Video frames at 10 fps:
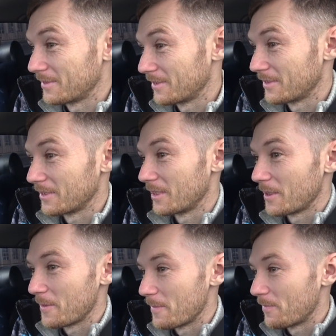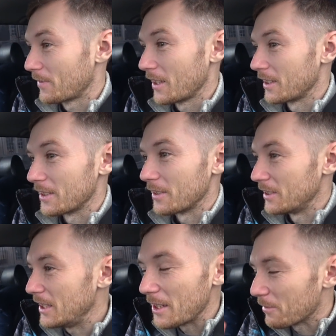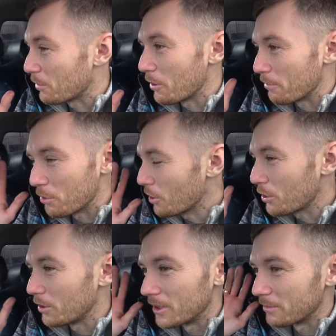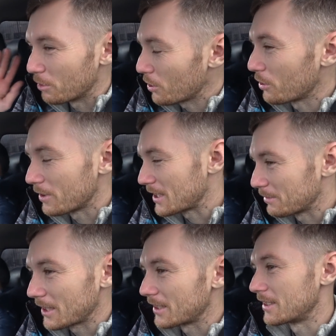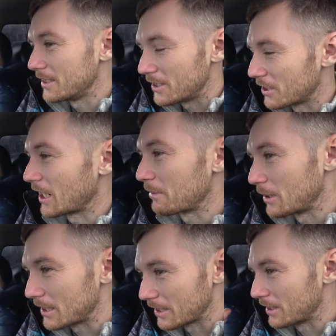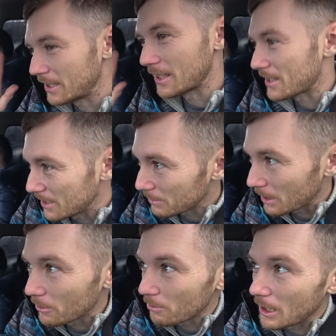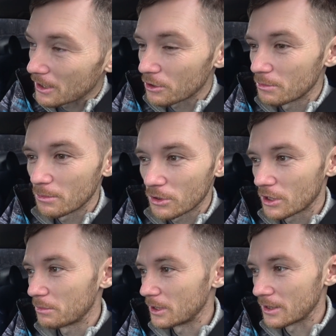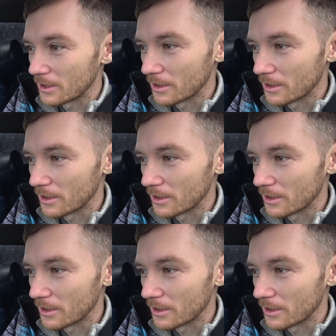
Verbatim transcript: Ну, хорошо, сумочка там, Не, по похуй, похуй 18 тысяч, как бы это, нахер с ним, там любая сумма может быть.